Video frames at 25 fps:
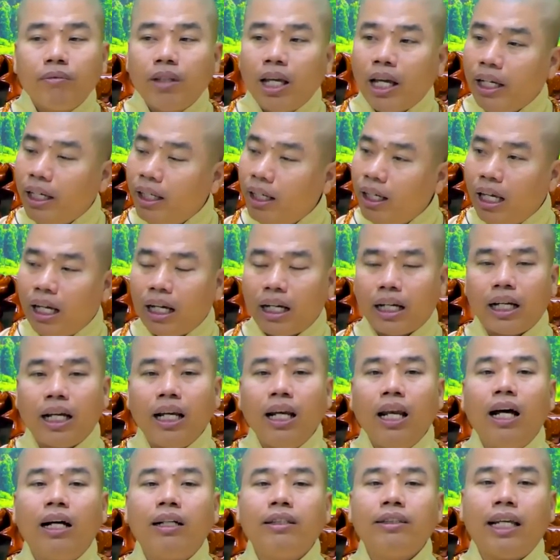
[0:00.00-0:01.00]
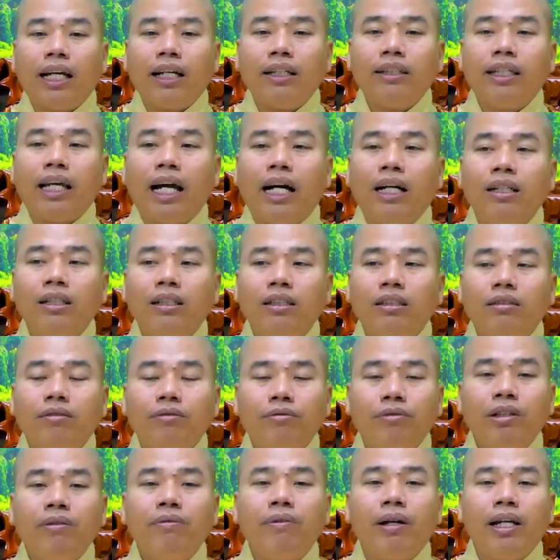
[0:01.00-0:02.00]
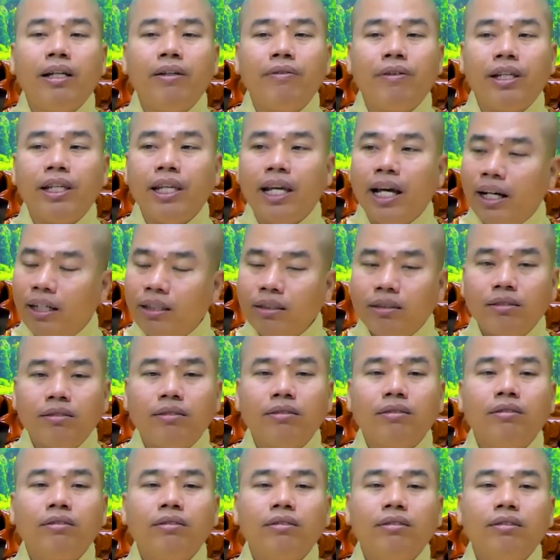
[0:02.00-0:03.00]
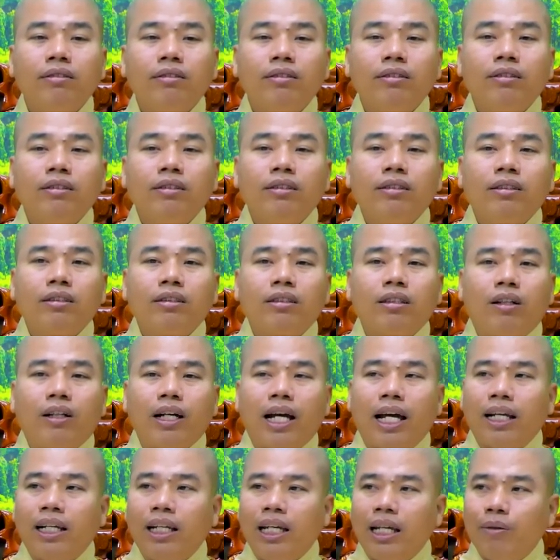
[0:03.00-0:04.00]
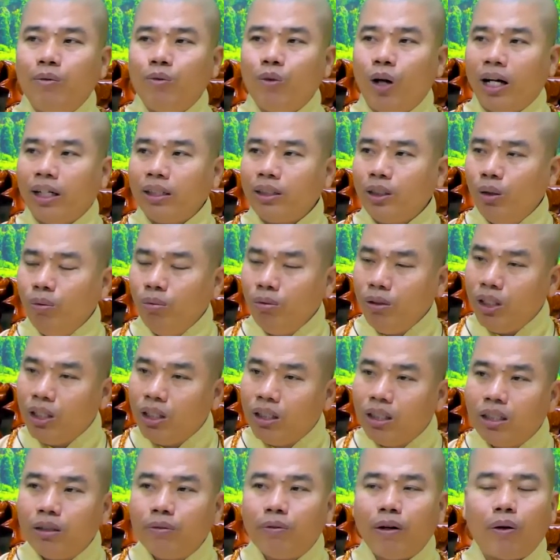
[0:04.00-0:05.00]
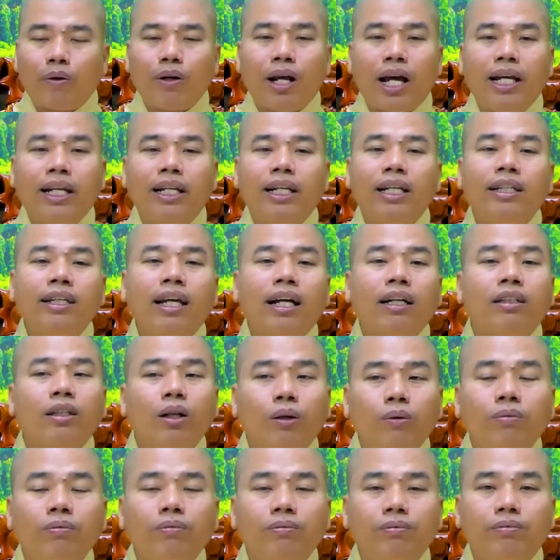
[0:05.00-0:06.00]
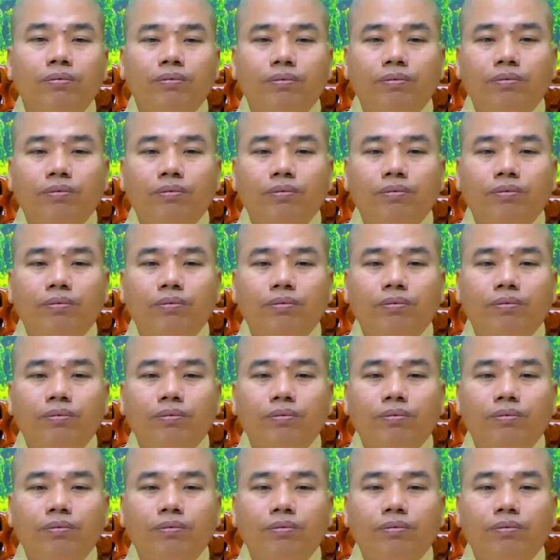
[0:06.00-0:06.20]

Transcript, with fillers: đây là cái lời nhắc nhở quý vị phải nhớ rồi anh em quản chúng dựa vào đây để nhắc chúng